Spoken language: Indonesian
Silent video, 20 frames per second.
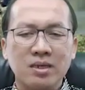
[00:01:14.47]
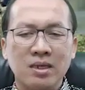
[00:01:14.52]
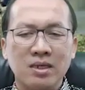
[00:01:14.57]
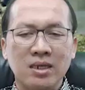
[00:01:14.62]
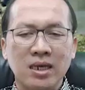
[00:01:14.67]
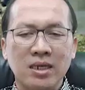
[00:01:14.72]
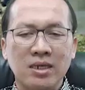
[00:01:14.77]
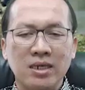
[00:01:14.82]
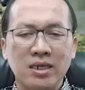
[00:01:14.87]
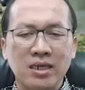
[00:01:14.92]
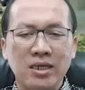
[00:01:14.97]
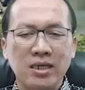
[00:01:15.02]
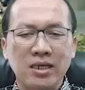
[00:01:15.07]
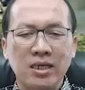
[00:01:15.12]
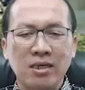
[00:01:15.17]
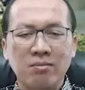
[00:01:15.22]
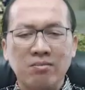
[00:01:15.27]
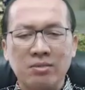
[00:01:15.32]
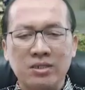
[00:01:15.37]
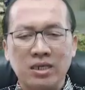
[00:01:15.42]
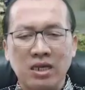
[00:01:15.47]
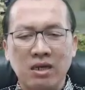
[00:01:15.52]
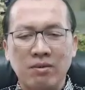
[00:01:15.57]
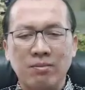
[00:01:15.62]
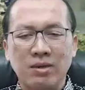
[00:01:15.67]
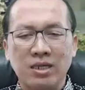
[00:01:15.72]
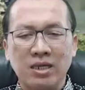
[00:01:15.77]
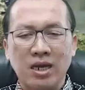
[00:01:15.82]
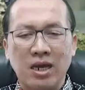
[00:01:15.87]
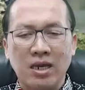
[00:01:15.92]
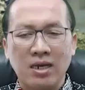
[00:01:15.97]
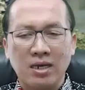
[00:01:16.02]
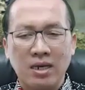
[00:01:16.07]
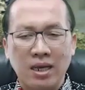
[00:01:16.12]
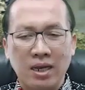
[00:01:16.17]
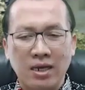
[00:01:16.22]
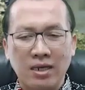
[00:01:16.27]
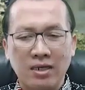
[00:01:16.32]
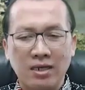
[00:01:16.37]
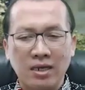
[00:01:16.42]
dan ingin menyelamatkan
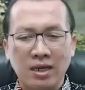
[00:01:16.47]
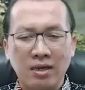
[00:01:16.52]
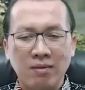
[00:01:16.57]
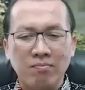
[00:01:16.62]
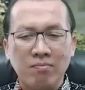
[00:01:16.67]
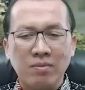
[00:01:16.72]
Anda.